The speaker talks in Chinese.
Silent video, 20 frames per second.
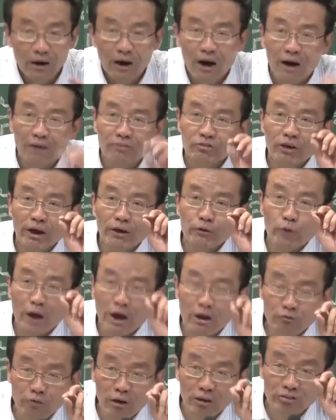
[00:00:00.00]
好，在
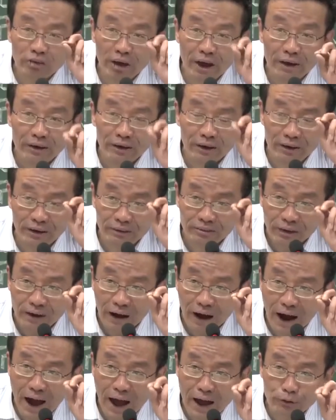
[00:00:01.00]
缘分这样一个
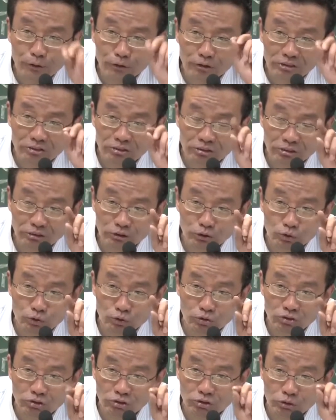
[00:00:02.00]
汉语的词
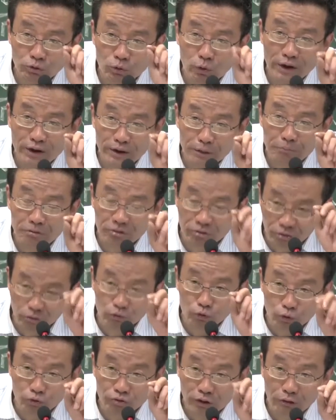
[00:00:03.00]
语词汇里
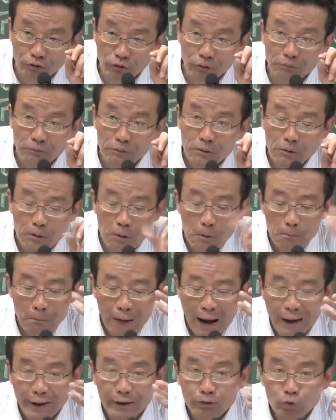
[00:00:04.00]
词语当中，
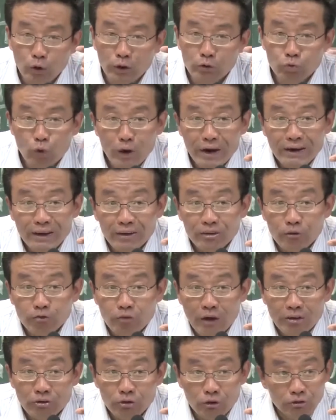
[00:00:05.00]
把一对对立的
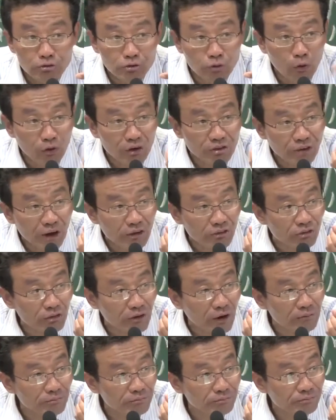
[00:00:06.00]
范畴统一在一
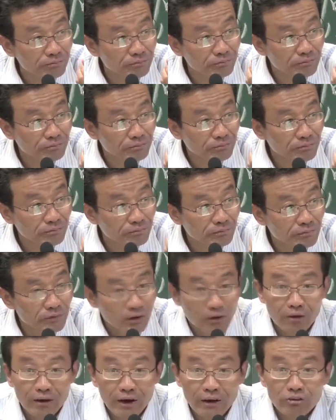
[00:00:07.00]
起了，
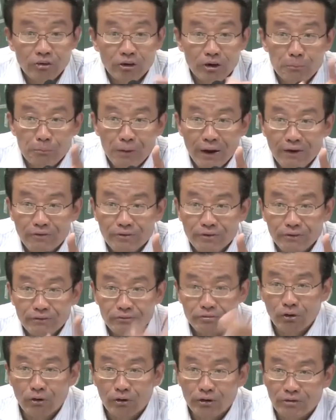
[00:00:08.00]
偶然性和必然性
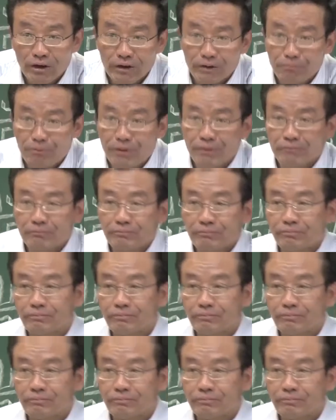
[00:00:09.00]
统一在里边。